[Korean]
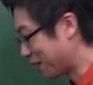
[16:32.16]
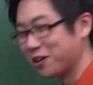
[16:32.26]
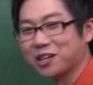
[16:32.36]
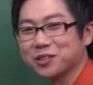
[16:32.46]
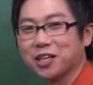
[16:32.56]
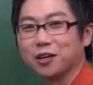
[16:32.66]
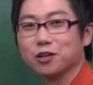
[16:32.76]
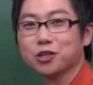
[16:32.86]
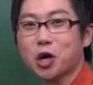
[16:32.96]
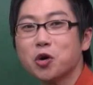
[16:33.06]
한번 읽어보세요.
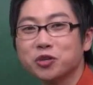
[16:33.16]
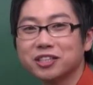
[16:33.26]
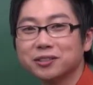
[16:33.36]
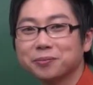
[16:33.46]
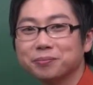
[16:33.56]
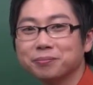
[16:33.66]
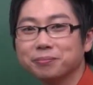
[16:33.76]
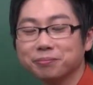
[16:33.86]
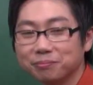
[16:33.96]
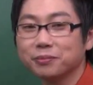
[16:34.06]
코크
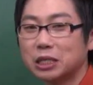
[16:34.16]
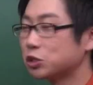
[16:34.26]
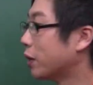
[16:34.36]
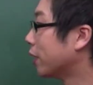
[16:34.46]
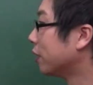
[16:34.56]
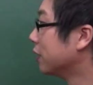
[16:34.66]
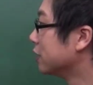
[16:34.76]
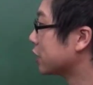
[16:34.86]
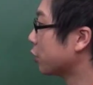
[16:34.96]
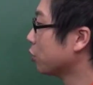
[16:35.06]
좋아요.
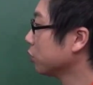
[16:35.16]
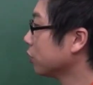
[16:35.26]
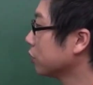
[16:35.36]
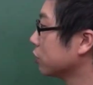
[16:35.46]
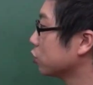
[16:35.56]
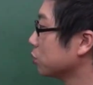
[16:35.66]
자 이런 것들